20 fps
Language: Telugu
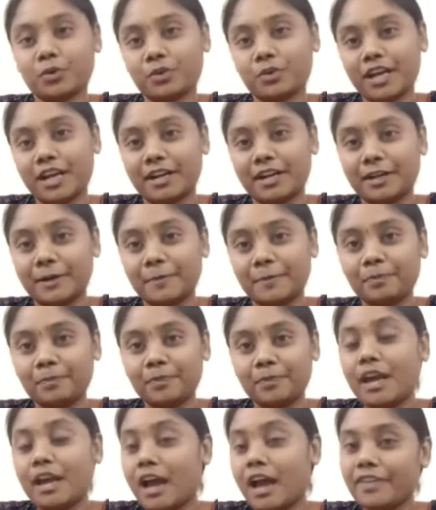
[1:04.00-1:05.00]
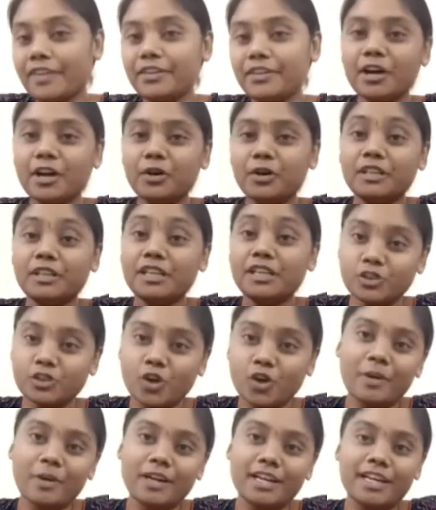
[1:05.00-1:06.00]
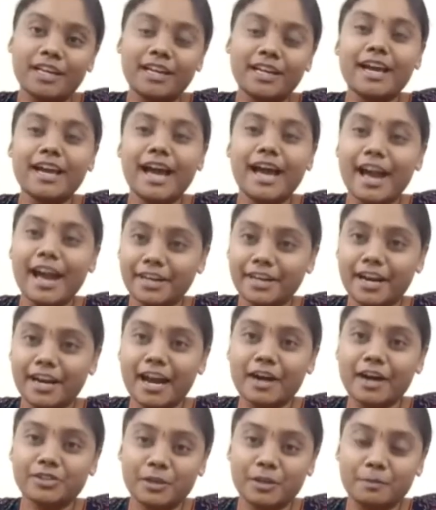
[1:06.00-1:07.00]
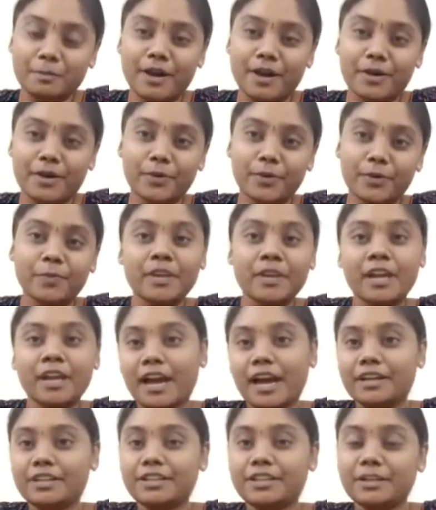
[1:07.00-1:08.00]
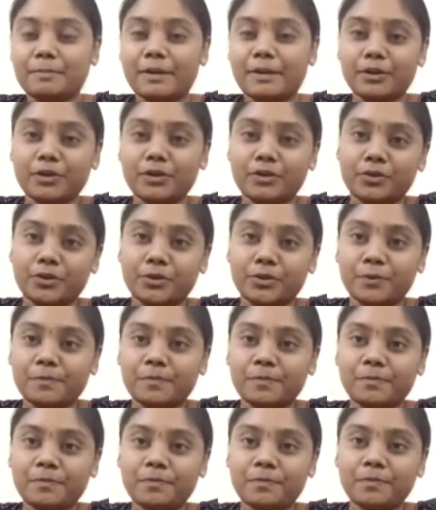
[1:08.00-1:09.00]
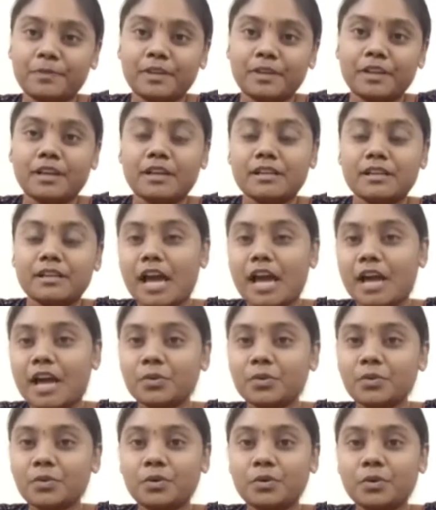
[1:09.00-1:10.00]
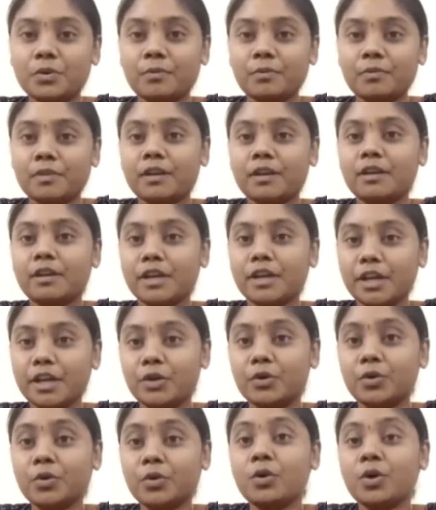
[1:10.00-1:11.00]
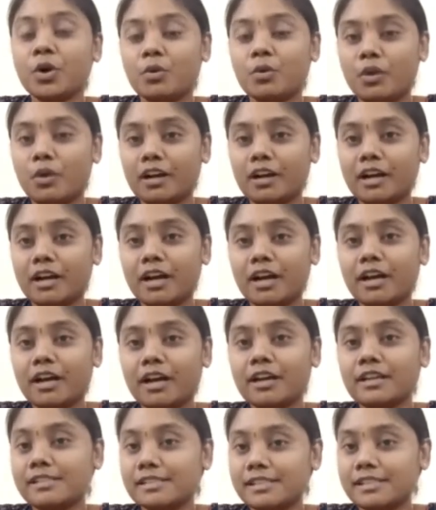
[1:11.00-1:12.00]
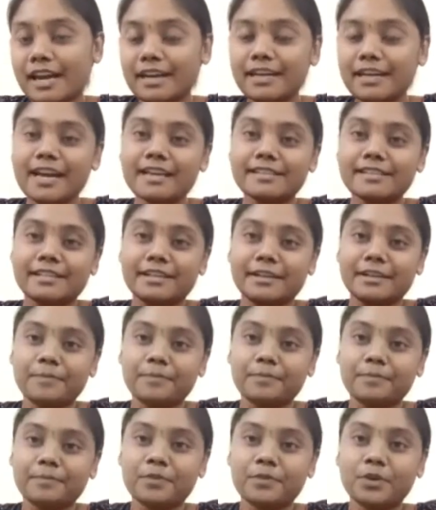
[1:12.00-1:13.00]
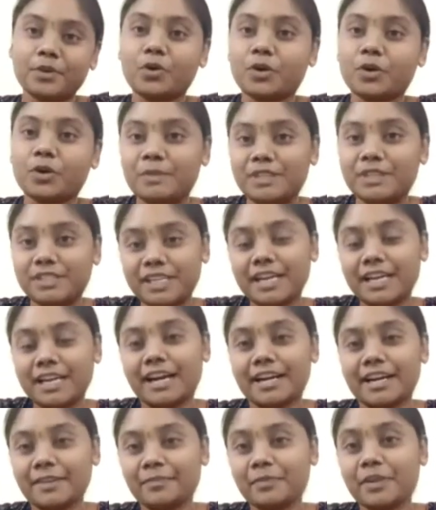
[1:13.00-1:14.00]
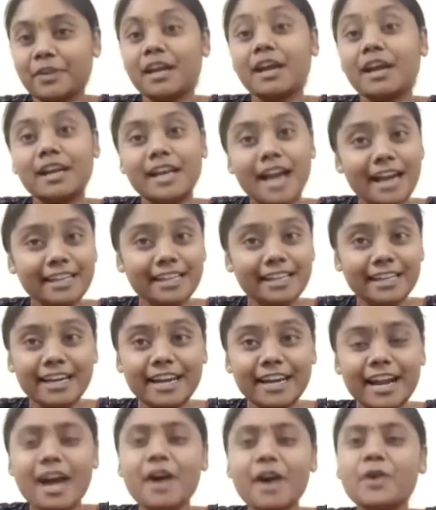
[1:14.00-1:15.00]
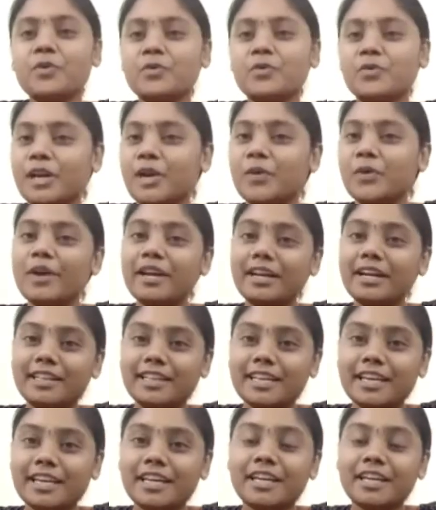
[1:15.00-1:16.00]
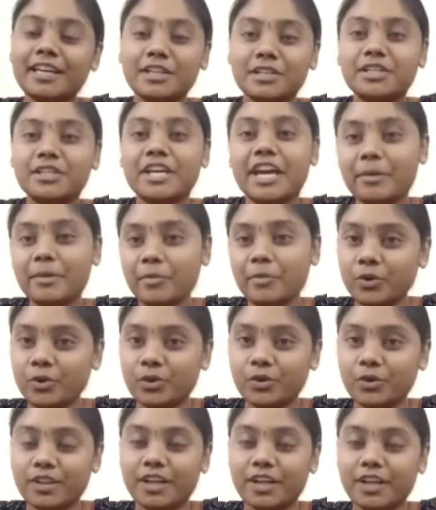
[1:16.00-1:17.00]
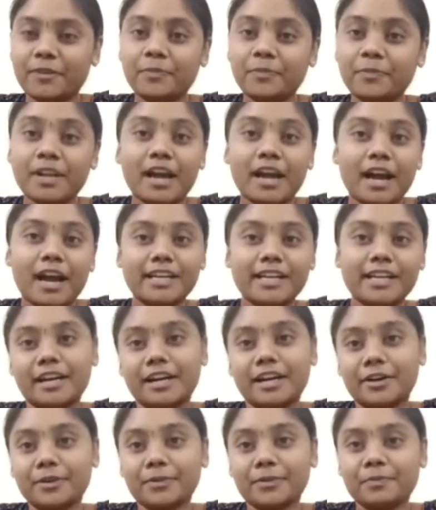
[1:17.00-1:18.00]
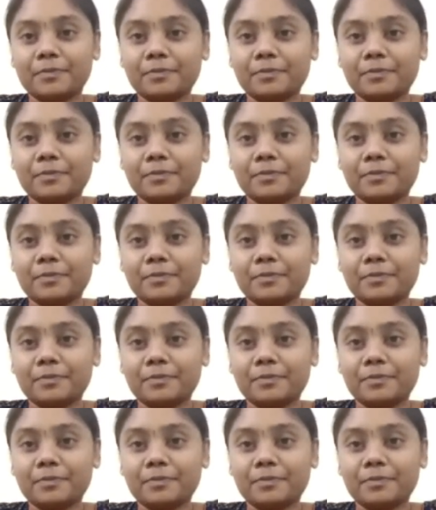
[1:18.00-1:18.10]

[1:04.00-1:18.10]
ఉందంట అది నన్ను తీసుకోమని ఆయన నాకు చెప్పారు అని చెప్పాడు యువకుడు సాధువు నేను ఒక సన్యాసిని ఒక బిచ్చగాన్ని నా దగ్గర విలువైనది ఏముంటుంది అని అన్నాడు